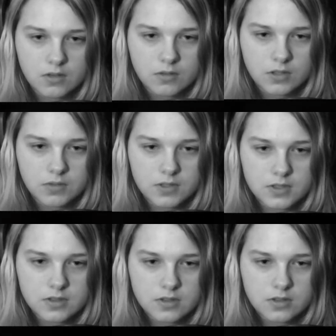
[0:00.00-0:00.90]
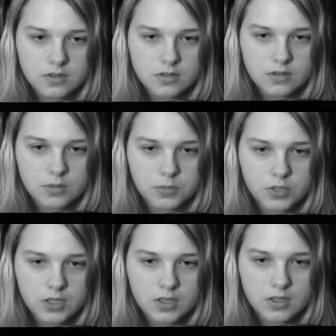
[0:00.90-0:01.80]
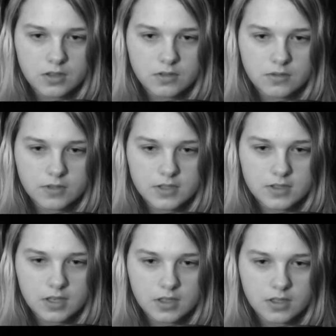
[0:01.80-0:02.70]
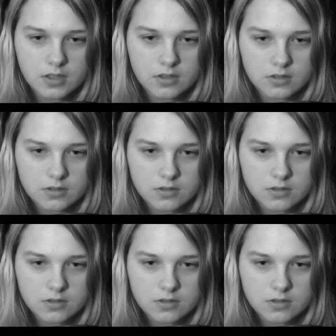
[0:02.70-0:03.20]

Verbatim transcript: Und ich weiß nicht, ob da was dranhängt.